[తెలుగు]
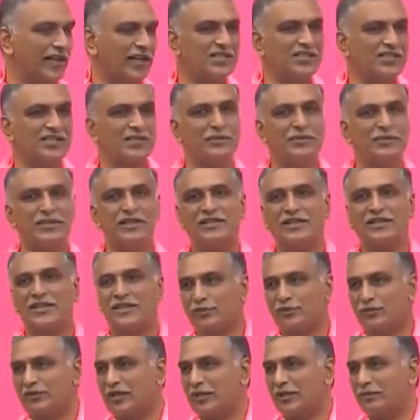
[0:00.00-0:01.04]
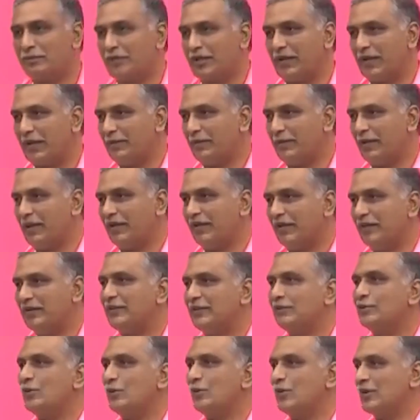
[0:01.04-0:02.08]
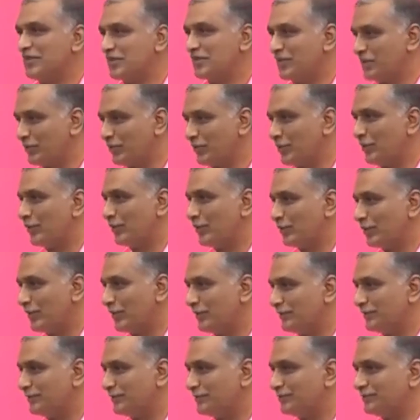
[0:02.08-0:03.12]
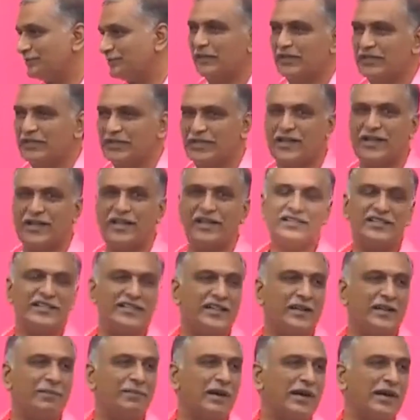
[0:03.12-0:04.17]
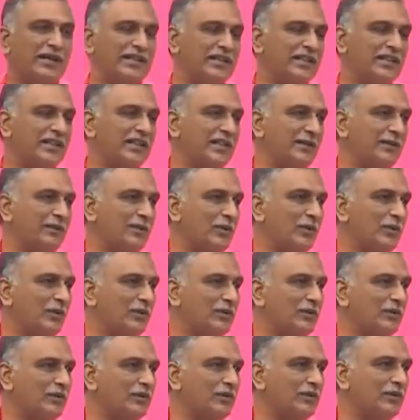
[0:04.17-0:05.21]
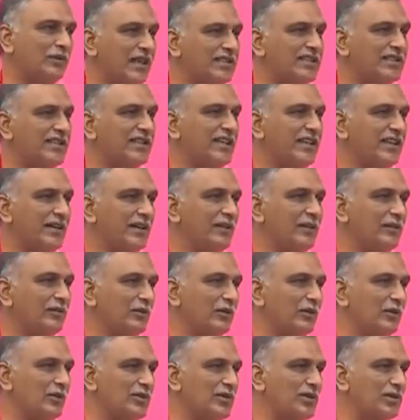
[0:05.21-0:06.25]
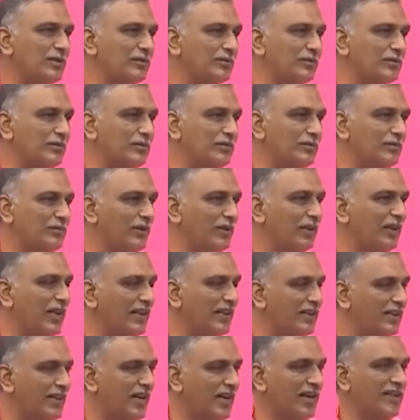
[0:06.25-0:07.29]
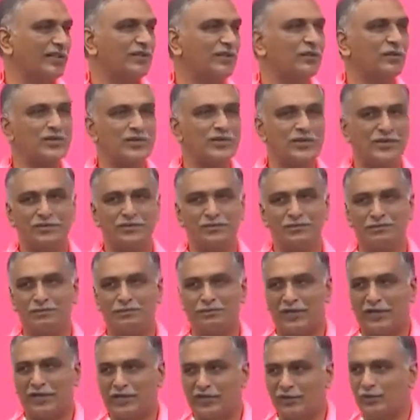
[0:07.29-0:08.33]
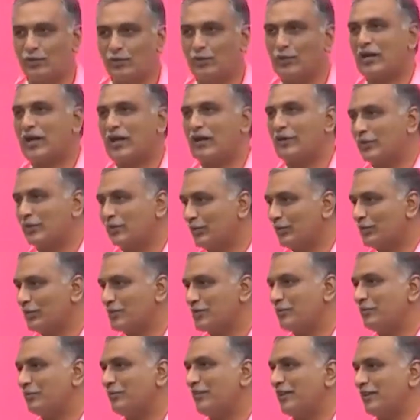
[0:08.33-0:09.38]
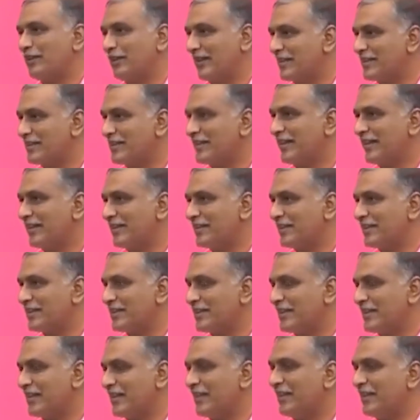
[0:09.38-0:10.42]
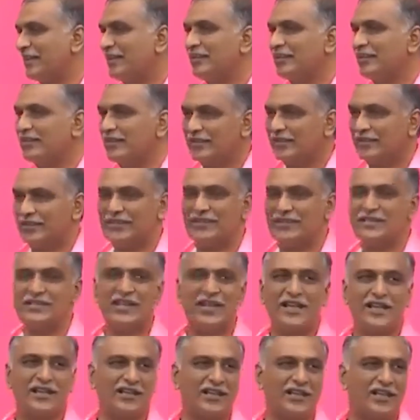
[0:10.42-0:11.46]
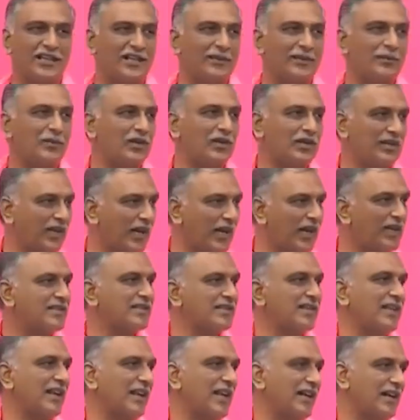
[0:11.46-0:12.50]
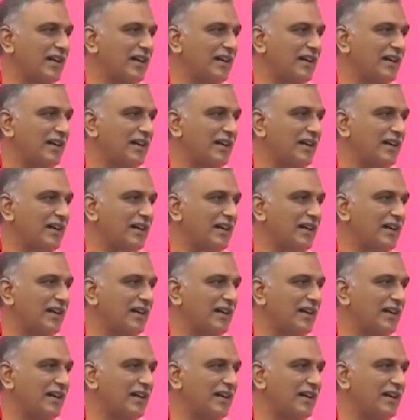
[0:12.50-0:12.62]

ఈ రాష్ట్రం మీద తనకుండే ప్రేమ ఇంకొకరి చేతుల్లో ఉండదు మిగతా రాజకీయ పార్టీలదేమో రాజకీయాలు కోసం వాళ్ళ అధికారం కోసం పదవుల్లో రావడం కోసం వాళ్ళు రాజకీయాలు చేస్తే కేసీఆర్ గారేమో ఒక టాస్క్